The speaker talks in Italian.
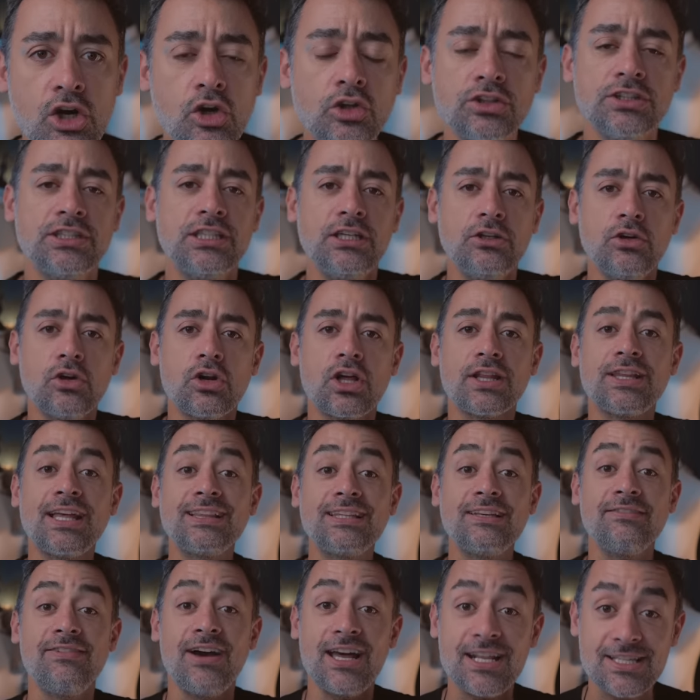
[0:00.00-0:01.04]
continuano ad
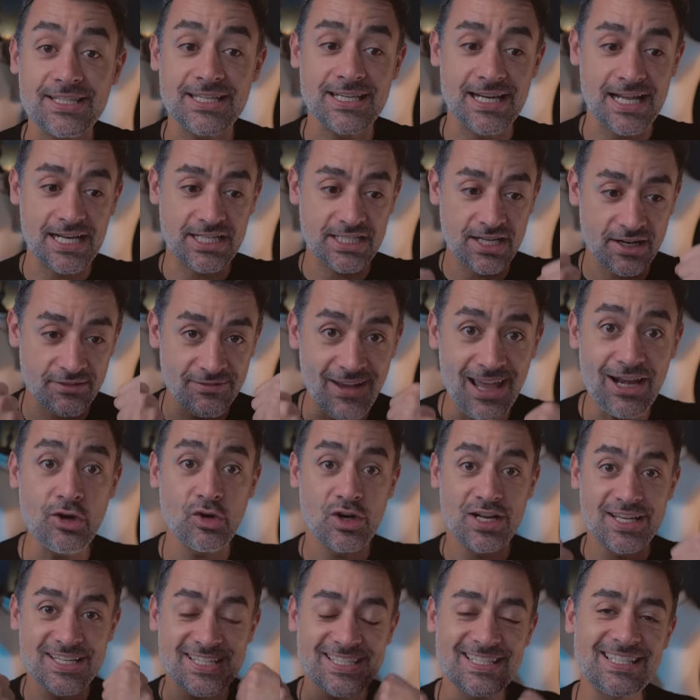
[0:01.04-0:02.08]
attivarsi nel cervello
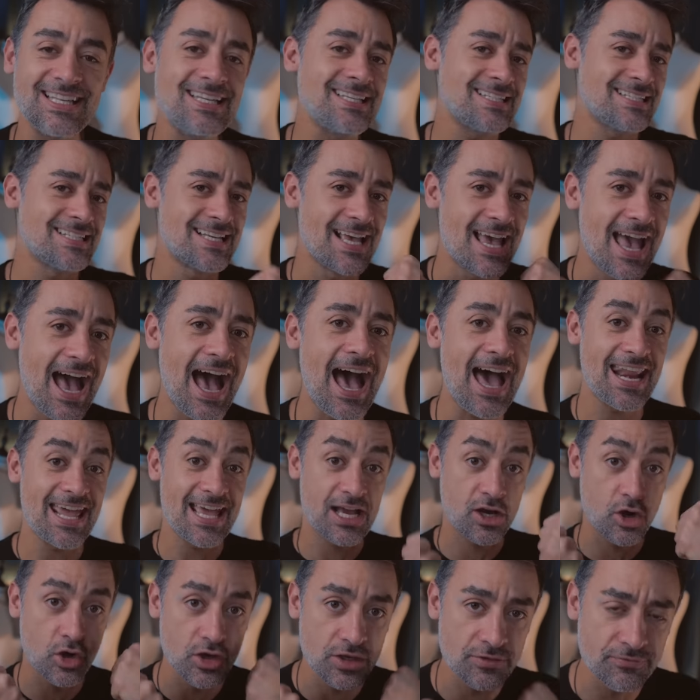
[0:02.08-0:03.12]
le stesse
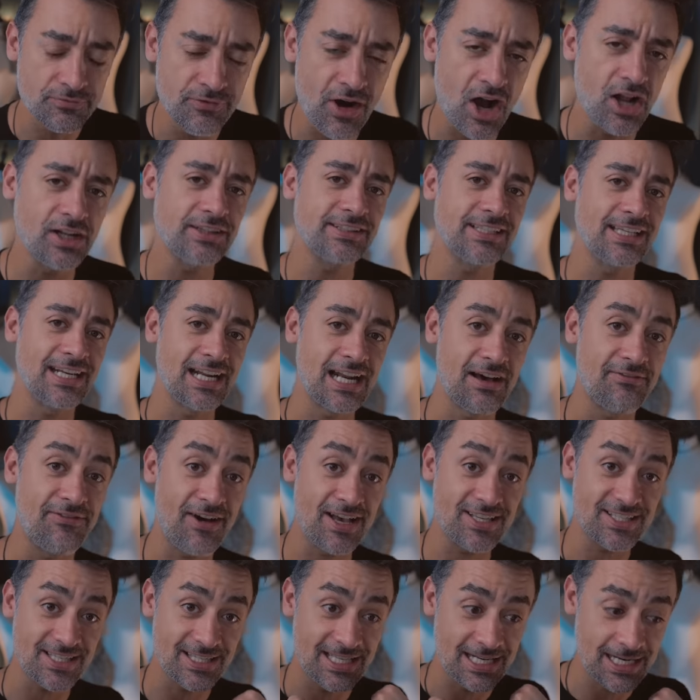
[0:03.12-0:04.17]
aree coinvolte nella
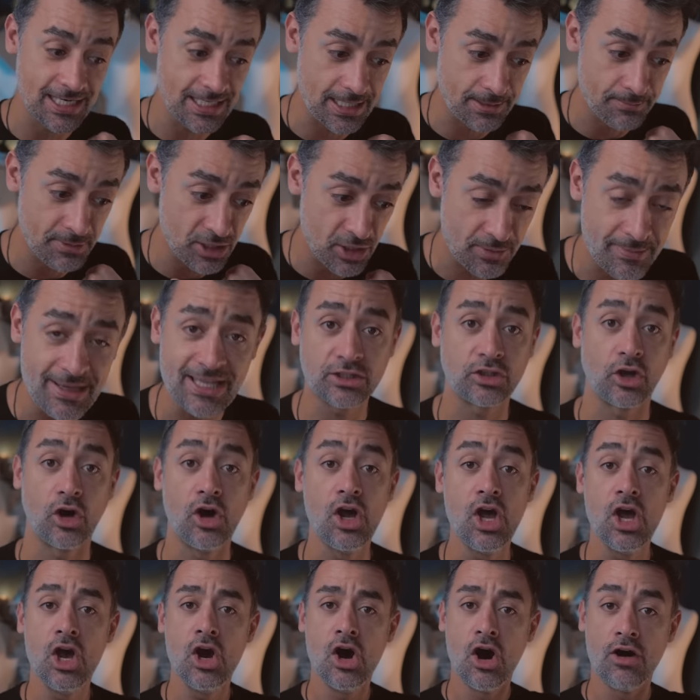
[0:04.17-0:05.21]
fase dell'innamoramento,
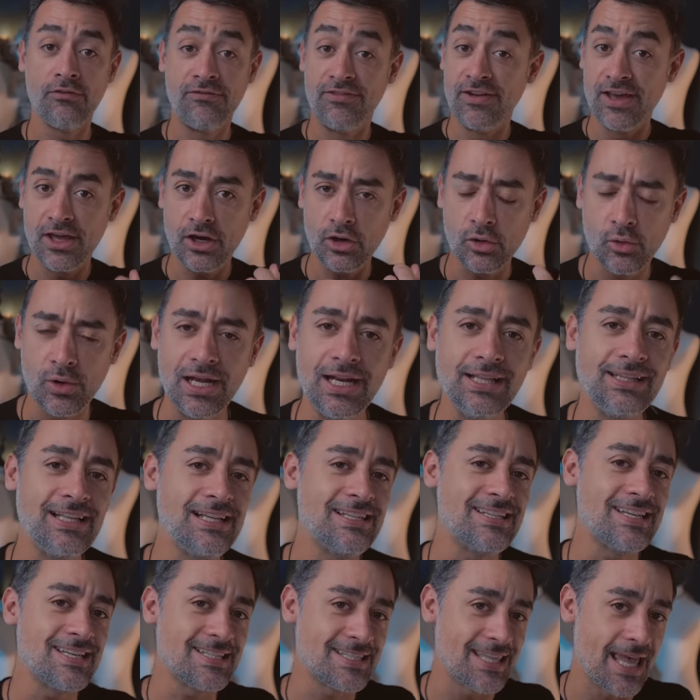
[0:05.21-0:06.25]
ovvero quelle del
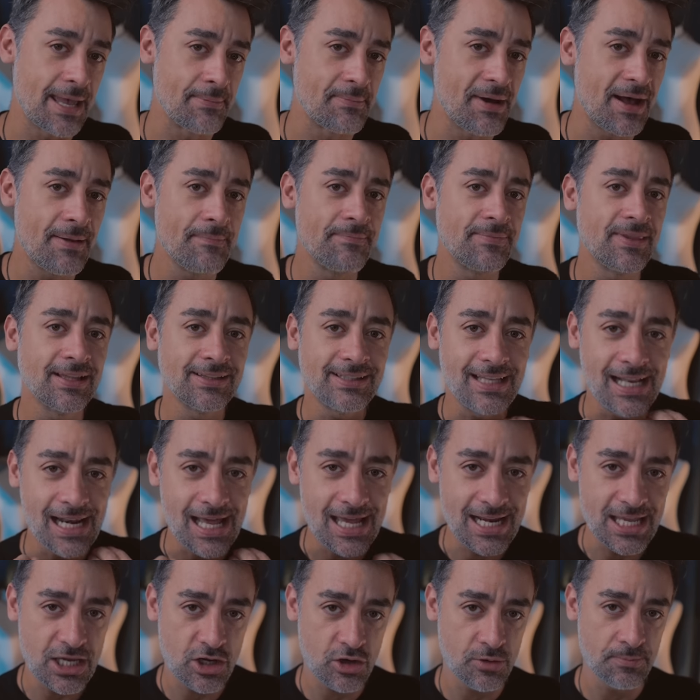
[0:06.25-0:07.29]
sistema
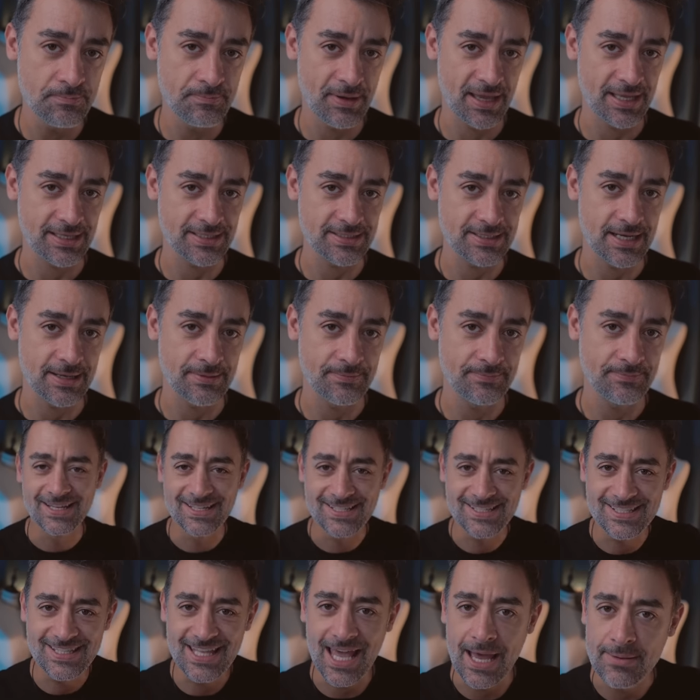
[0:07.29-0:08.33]
della ricompensa
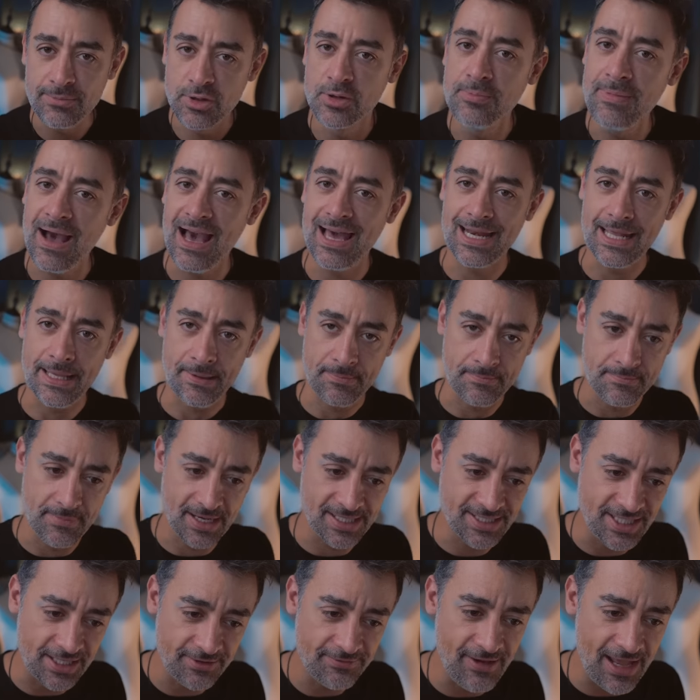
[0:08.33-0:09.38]
stiamo male, ma
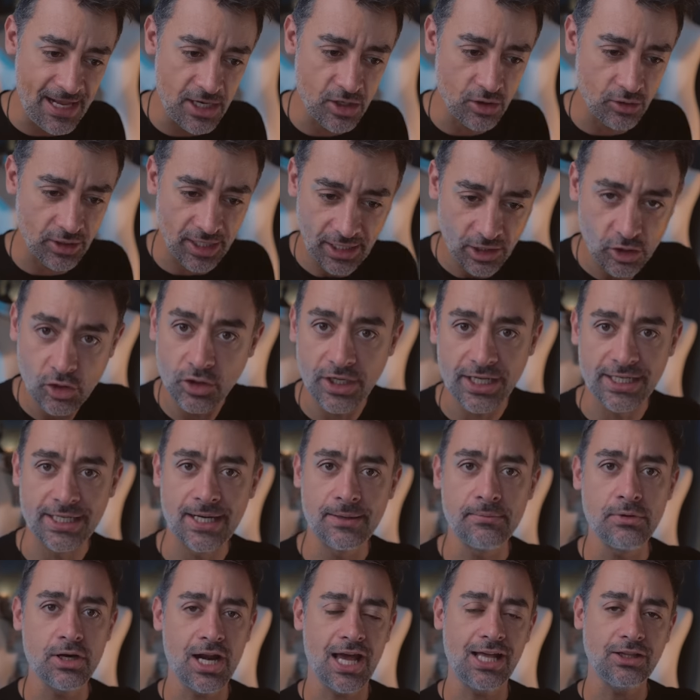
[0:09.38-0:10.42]
il cervello che è ancora
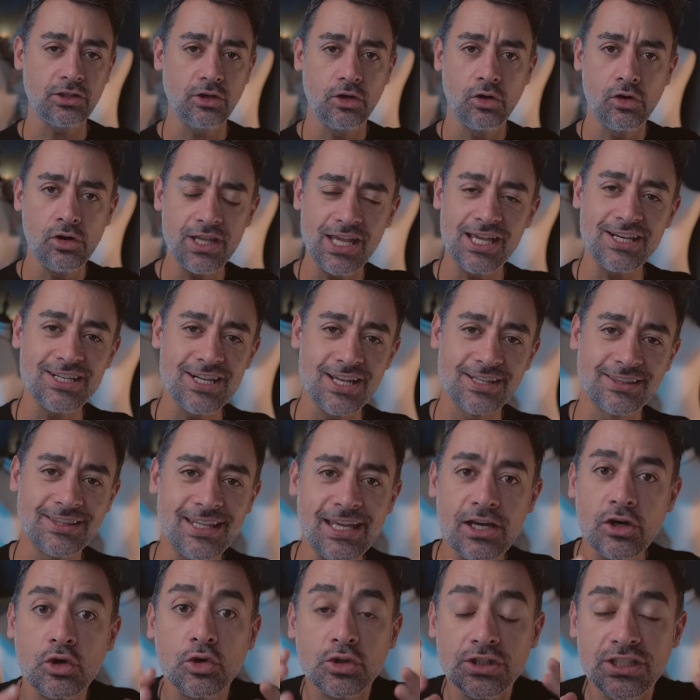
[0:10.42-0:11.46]
innamorato non riesce a
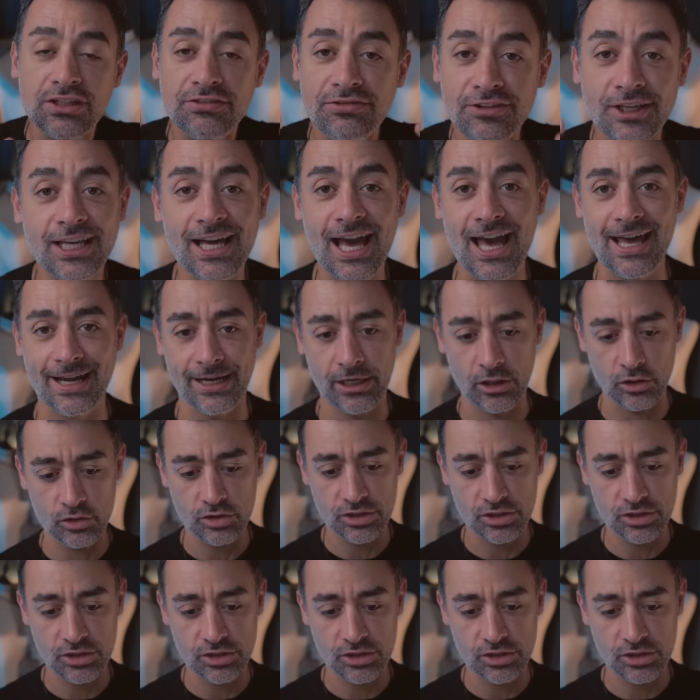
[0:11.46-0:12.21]
decodificare lo